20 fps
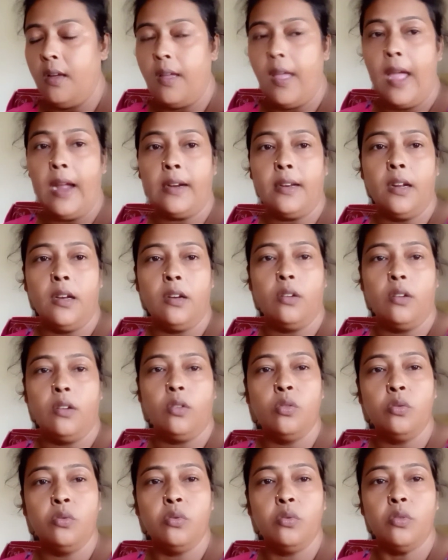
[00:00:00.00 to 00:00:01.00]
একটা
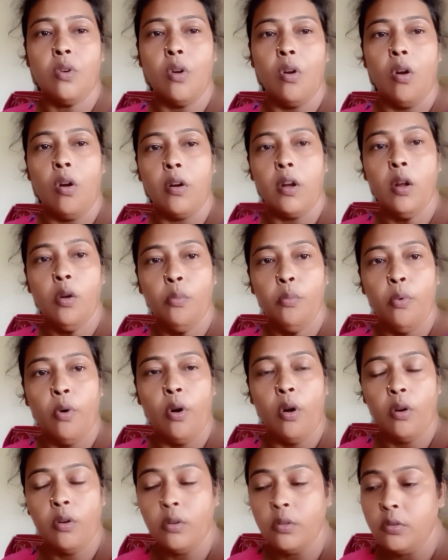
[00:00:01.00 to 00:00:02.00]
কুকুর অনেক
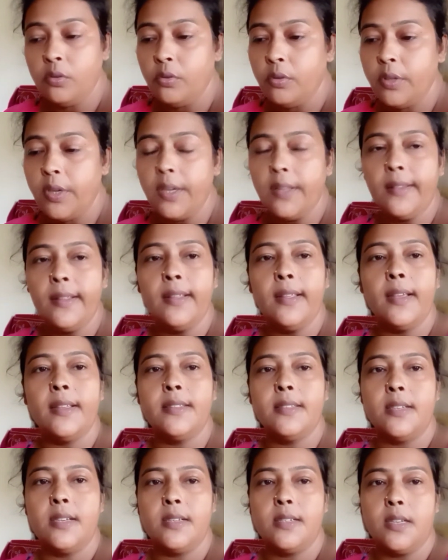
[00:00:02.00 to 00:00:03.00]
বড় তো কেঁদে যাচ্ছে
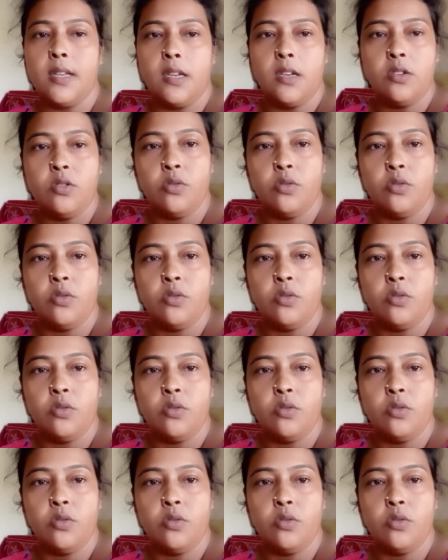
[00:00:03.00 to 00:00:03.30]
সেই